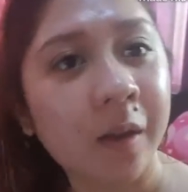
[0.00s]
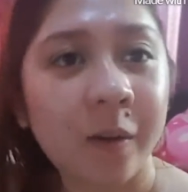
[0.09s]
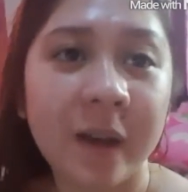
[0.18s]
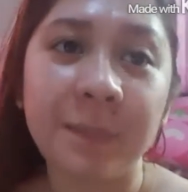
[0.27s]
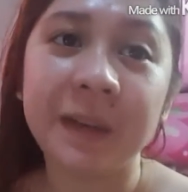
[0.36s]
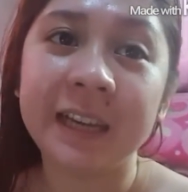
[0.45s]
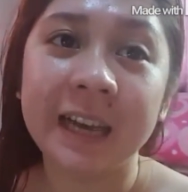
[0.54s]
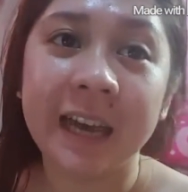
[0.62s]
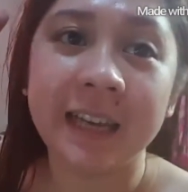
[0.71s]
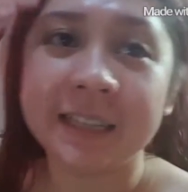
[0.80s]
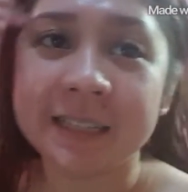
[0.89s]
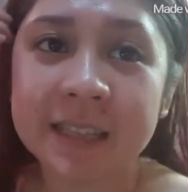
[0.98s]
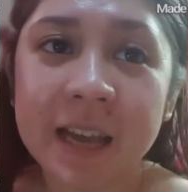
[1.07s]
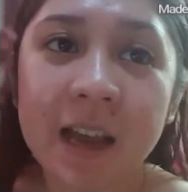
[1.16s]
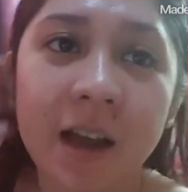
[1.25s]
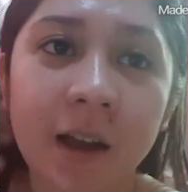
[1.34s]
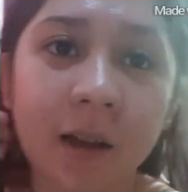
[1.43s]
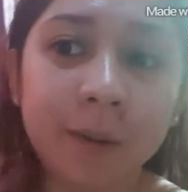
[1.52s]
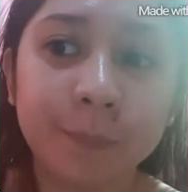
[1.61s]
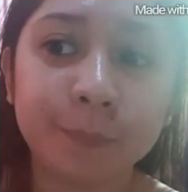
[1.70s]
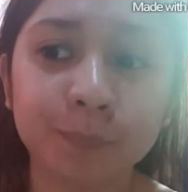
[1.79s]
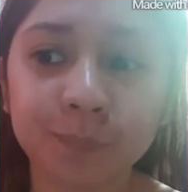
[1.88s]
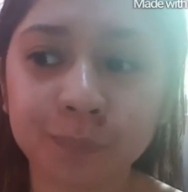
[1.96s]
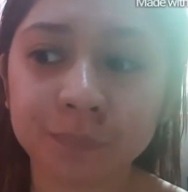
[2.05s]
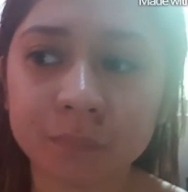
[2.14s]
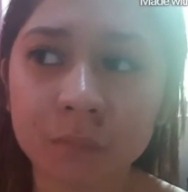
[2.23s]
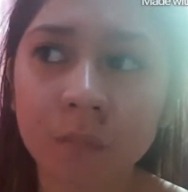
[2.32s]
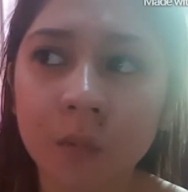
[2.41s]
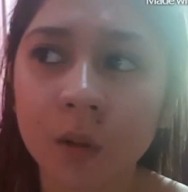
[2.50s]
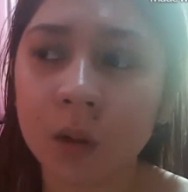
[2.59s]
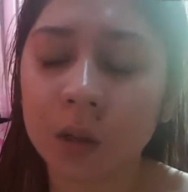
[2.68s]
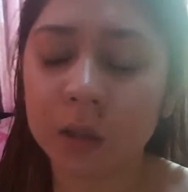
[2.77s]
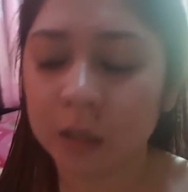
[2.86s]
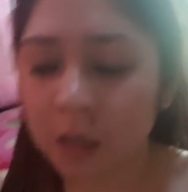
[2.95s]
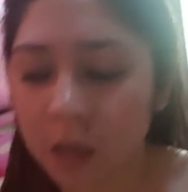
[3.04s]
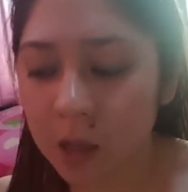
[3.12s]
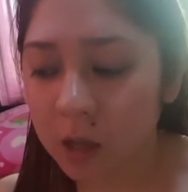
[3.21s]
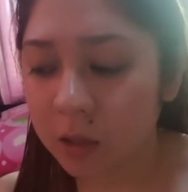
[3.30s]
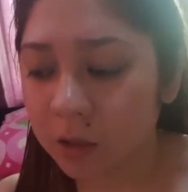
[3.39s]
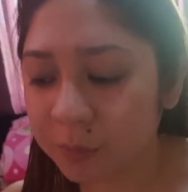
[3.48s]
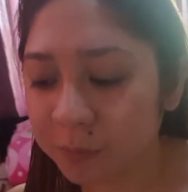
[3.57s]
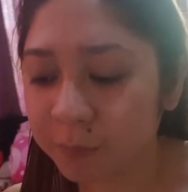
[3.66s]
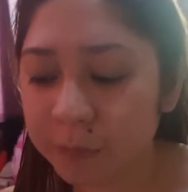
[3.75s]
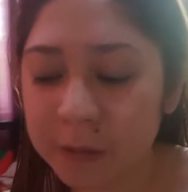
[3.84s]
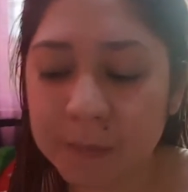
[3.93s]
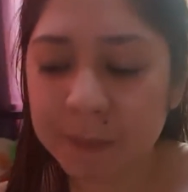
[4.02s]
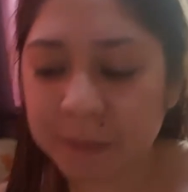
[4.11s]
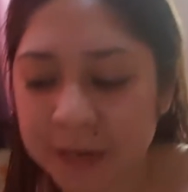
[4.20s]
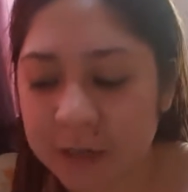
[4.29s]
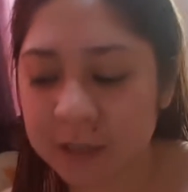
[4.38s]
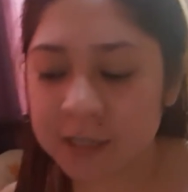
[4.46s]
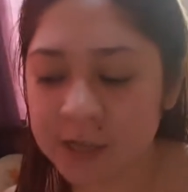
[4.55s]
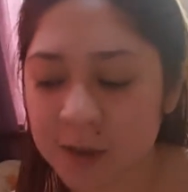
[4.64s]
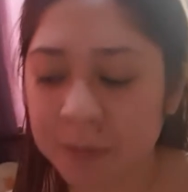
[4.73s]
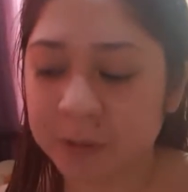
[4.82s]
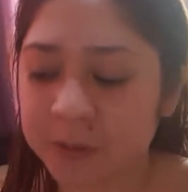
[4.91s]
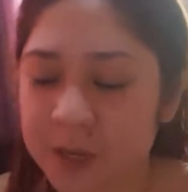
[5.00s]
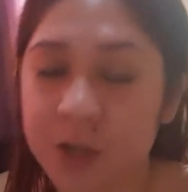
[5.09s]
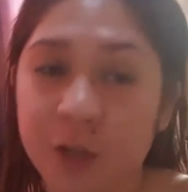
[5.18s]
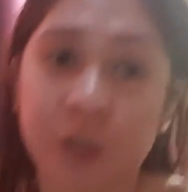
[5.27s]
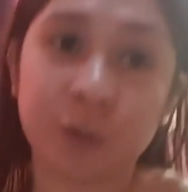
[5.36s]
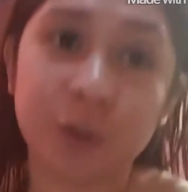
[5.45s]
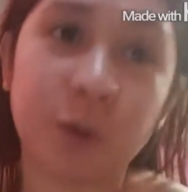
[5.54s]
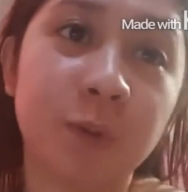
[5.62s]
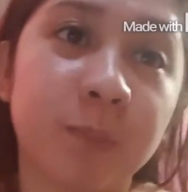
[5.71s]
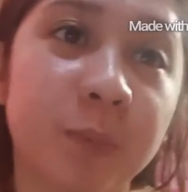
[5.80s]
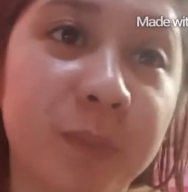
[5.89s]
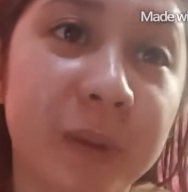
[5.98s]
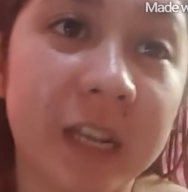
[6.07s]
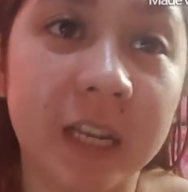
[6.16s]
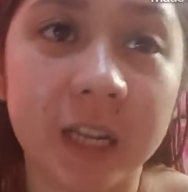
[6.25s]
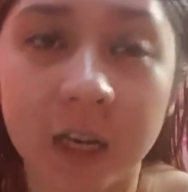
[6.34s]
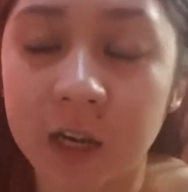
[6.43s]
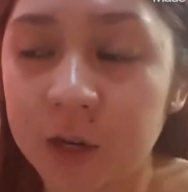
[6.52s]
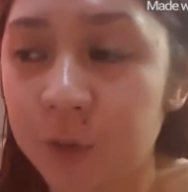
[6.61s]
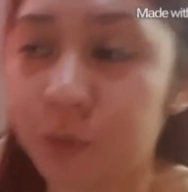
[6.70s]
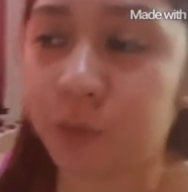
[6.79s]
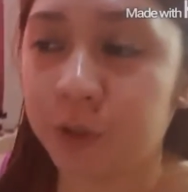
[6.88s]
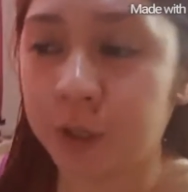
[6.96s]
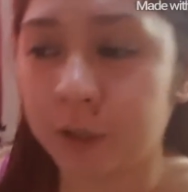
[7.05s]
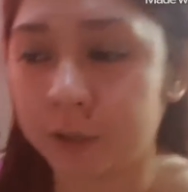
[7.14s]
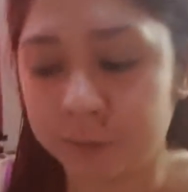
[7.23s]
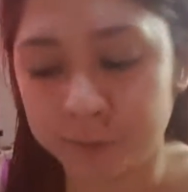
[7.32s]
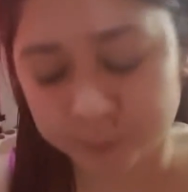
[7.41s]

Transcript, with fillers: O nga pala guys, um, nag 'di ba parang nasabi ko sa inyo na gusto kong bumili ng ano ng